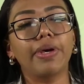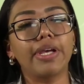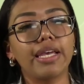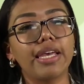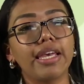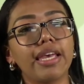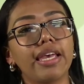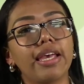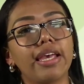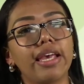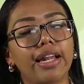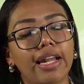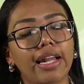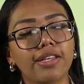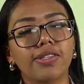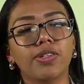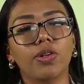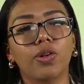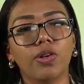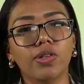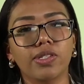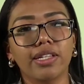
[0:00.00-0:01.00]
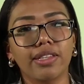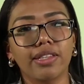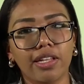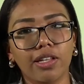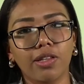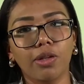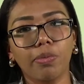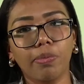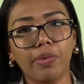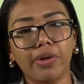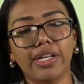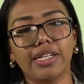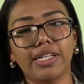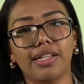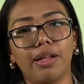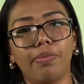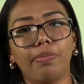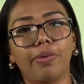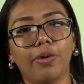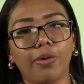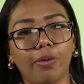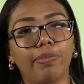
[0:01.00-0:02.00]
y las, los entiendo porque es
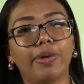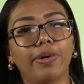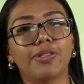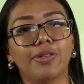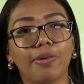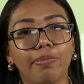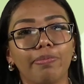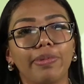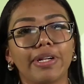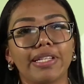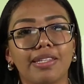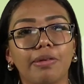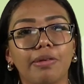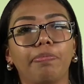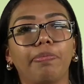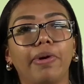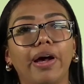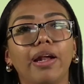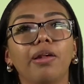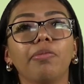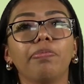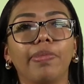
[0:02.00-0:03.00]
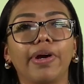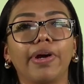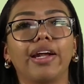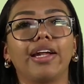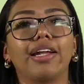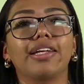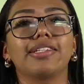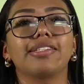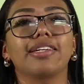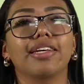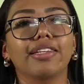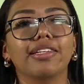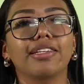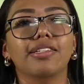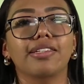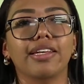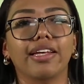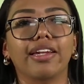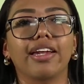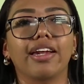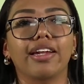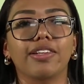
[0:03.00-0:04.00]
la preocupación principal para las siguientes
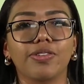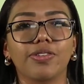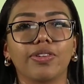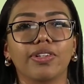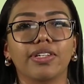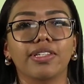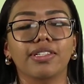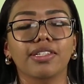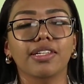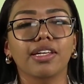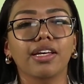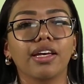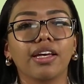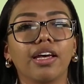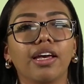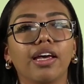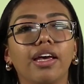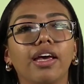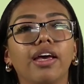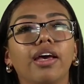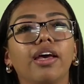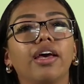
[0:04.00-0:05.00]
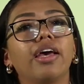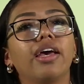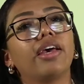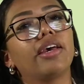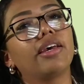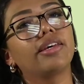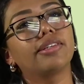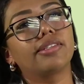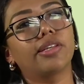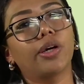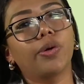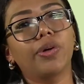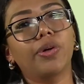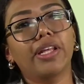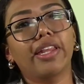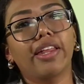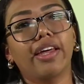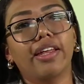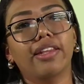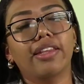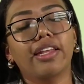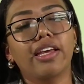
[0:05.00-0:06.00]
generaciones
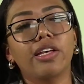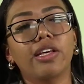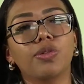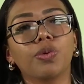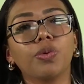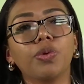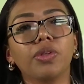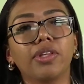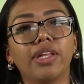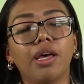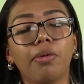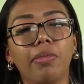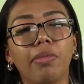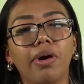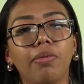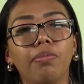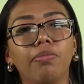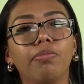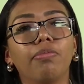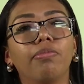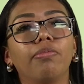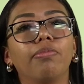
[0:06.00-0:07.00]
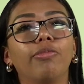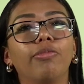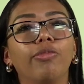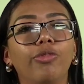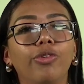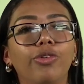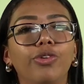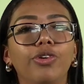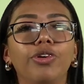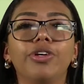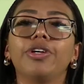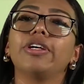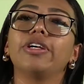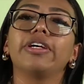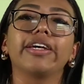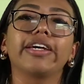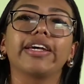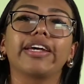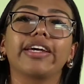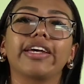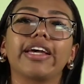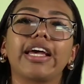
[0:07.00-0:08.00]
seguridad es un tema
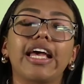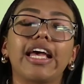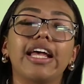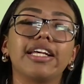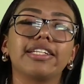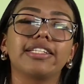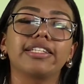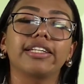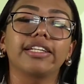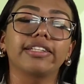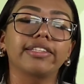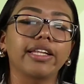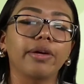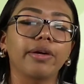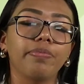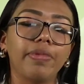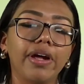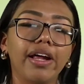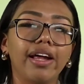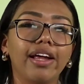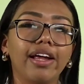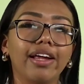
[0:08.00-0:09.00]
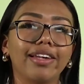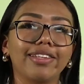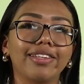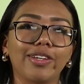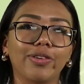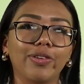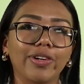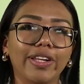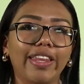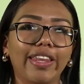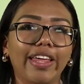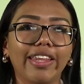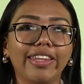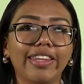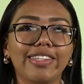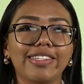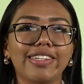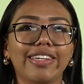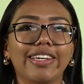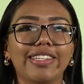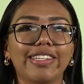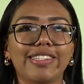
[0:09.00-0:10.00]
muy... el
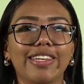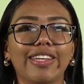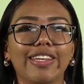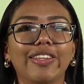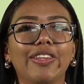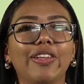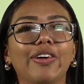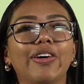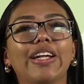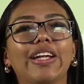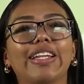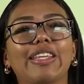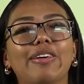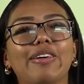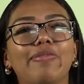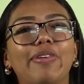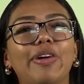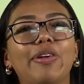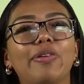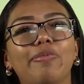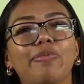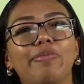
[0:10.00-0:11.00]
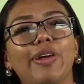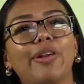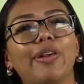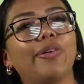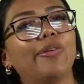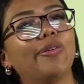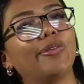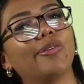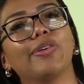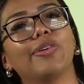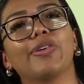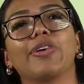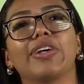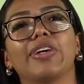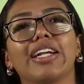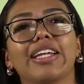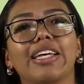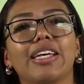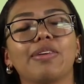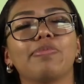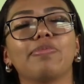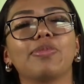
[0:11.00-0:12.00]
seguridad sigue siendo el tema número uno con
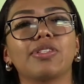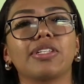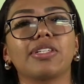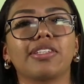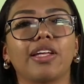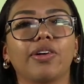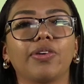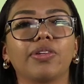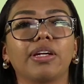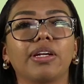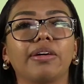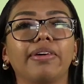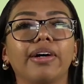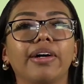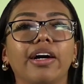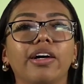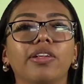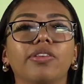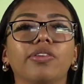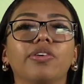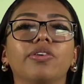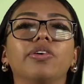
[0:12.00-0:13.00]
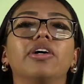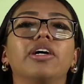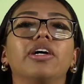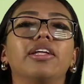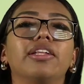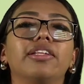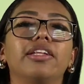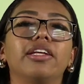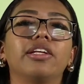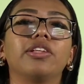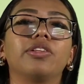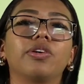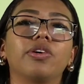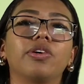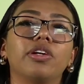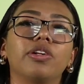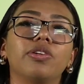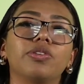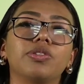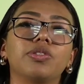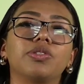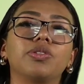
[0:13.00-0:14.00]
el que hemos estado trabajando dentro
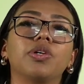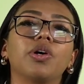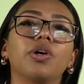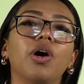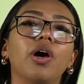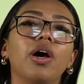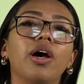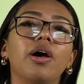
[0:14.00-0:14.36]
de los